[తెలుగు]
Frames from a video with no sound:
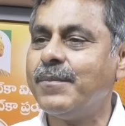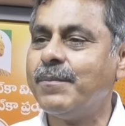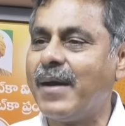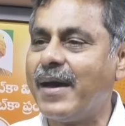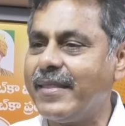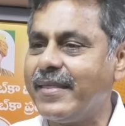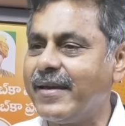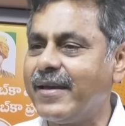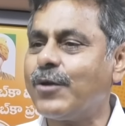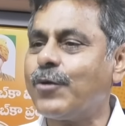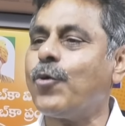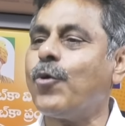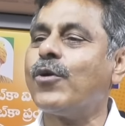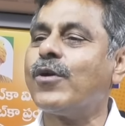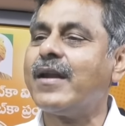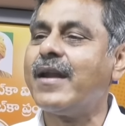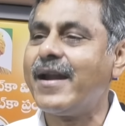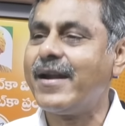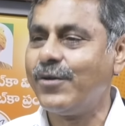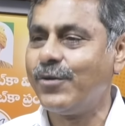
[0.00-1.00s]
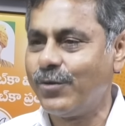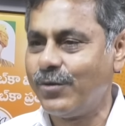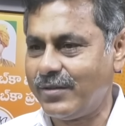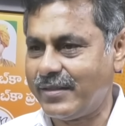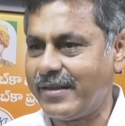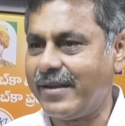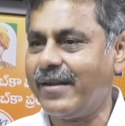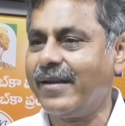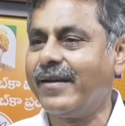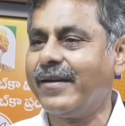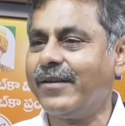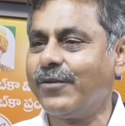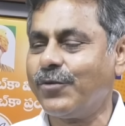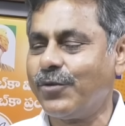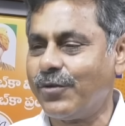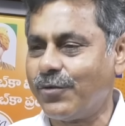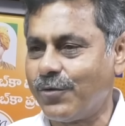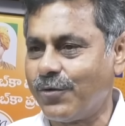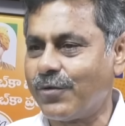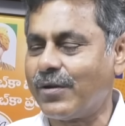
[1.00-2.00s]
మా దగ్గర కొట్లాడిన వాళ్ళు తెలంగాణ
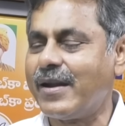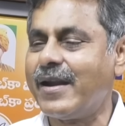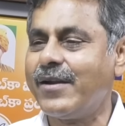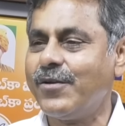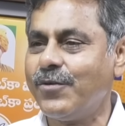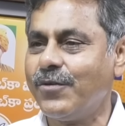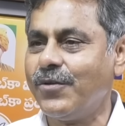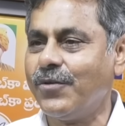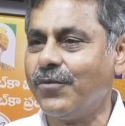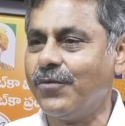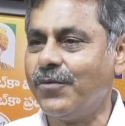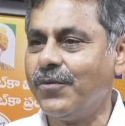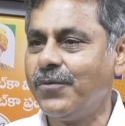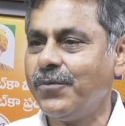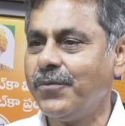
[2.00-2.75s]
కొరకు కొట్లాడిన వాళ్ళు